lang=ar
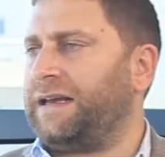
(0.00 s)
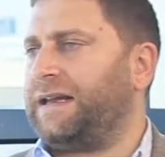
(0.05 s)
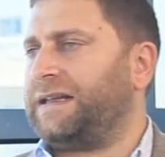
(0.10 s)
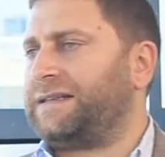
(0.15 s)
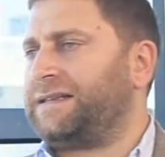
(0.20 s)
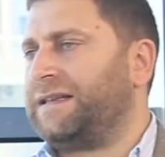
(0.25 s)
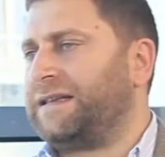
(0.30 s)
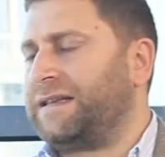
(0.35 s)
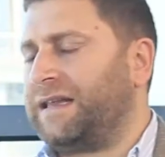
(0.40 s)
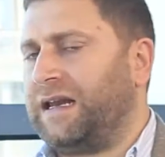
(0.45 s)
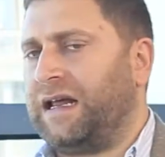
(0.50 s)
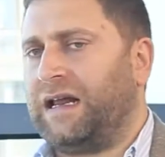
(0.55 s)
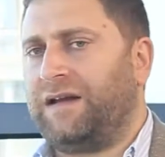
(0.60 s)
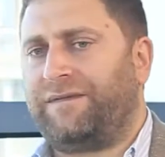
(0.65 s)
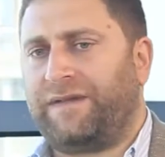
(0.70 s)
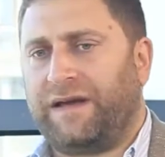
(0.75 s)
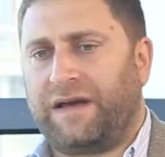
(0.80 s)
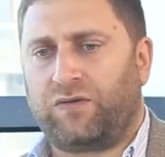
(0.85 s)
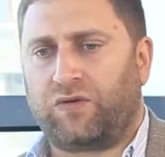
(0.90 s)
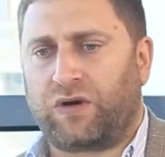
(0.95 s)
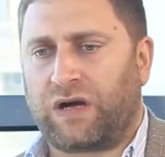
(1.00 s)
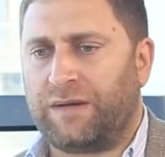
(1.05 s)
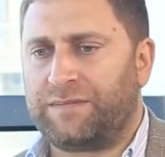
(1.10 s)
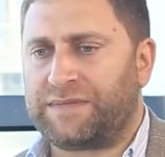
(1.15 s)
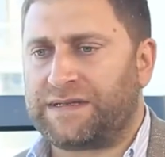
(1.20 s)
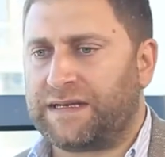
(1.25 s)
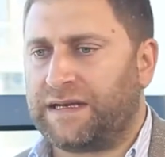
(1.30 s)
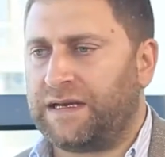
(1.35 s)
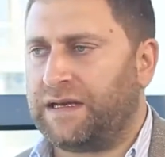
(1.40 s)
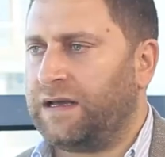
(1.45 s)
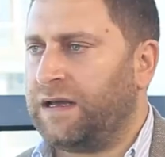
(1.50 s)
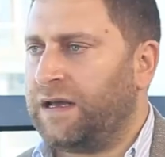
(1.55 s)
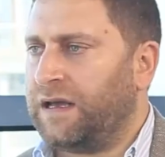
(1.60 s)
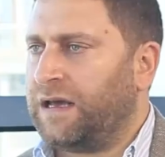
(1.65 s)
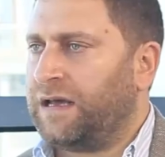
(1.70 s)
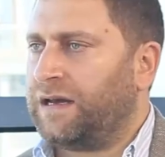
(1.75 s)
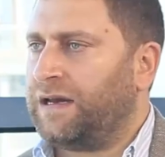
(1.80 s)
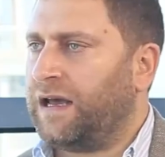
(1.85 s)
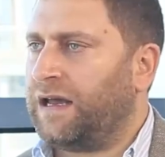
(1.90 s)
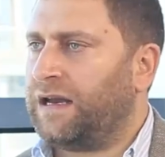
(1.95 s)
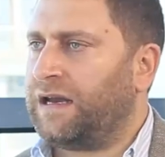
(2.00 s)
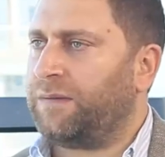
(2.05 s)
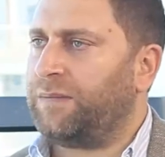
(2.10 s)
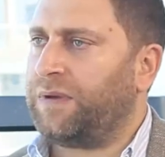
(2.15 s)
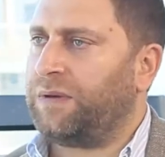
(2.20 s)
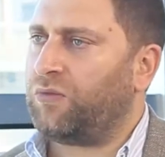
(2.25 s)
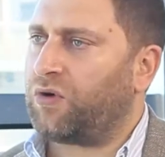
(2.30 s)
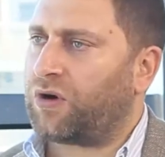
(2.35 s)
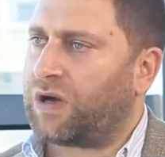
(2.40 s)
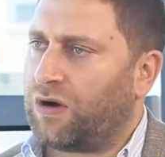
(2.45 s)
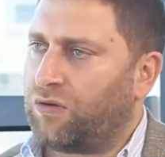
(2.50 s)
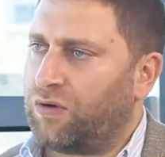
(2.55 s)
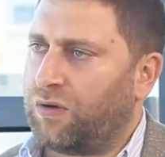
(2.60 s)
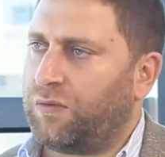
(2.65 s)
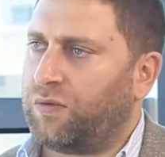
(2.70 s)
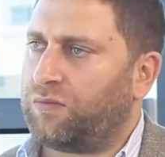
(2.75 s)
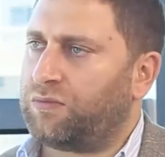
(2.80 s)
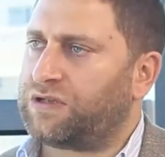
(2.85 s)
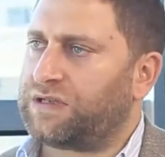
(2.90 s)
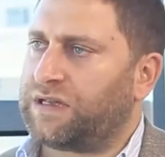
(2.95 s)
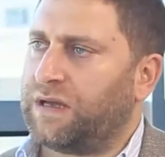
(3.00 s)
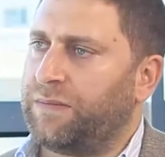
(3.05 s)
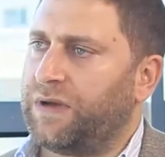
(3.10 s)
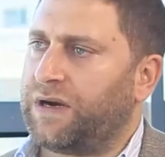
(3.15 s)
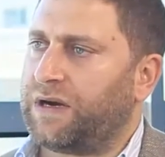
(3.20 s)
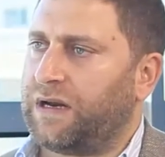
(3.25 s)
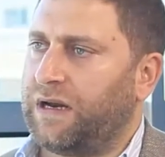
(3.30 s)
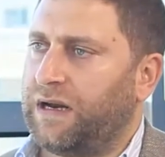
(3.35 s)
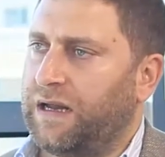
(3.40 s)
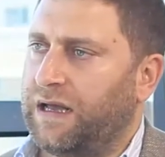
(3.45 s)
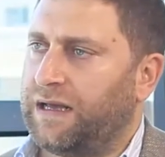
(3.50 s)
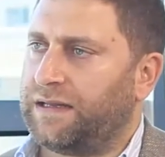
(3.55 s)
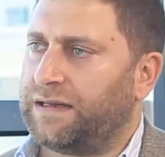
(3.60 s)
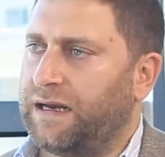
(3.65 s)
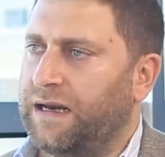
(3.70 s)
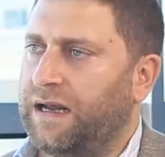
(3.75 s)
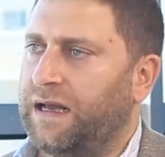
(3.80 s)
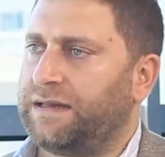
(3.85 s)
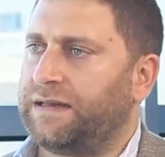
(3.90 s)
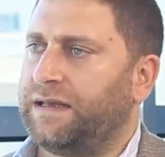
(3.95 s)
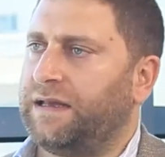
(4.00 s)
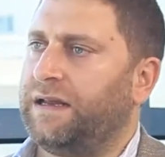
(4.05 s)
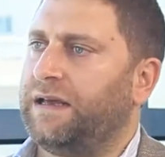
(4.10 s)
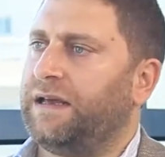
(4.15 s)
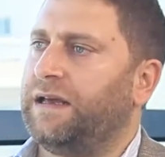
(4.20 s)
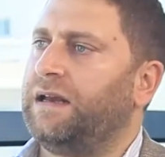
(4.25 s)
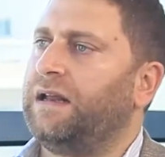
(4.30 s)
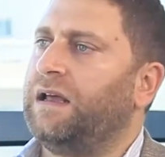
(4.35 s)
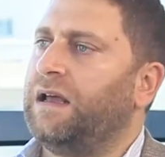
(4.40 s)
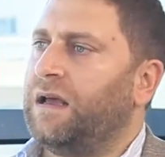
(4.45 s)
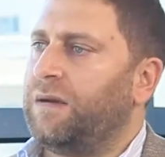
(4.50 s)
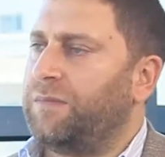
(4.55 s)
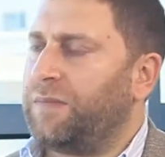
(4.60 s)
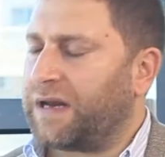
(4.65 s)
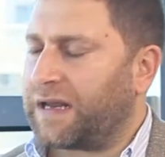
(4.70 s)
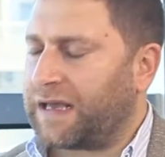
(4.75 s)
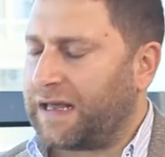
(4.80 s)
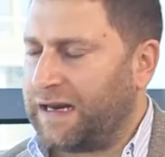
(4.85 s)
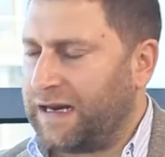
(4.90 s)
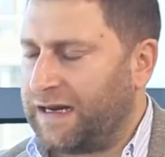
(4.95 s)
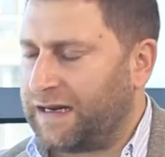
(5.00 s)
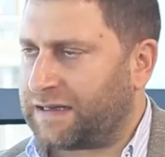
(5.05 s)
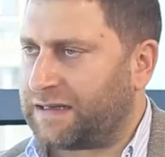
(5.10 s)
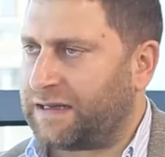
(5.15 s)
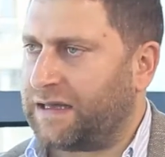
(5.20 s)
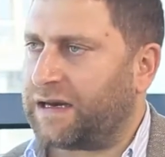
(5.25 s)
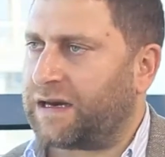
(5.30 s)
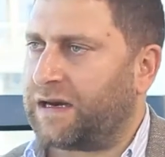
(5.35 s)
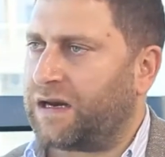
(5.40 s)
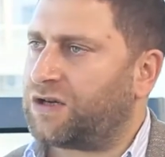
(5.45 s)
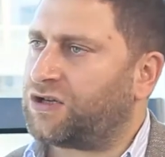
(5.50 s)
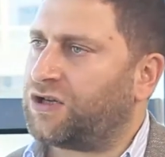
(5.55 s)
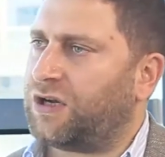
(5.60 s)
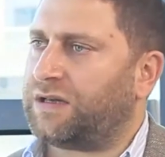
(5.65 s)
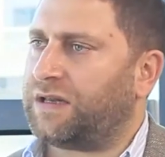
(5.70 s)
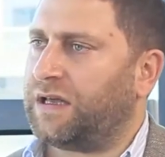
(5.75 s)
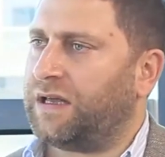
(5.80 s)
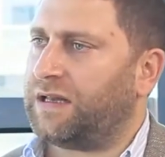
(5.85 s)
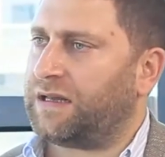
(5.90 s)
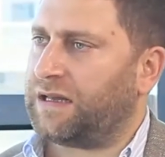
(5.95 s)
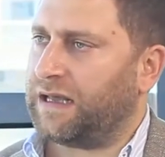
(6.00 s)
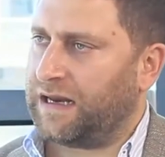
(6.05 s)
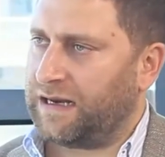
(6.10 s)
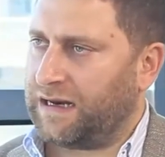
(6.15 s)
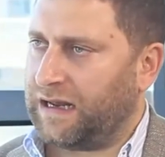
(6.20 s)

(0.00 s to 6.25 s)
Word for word: لسنه ال 2005 نحن بمقاومه مستمره لهذا الاحتلال من خلال كثير نشاطات يعني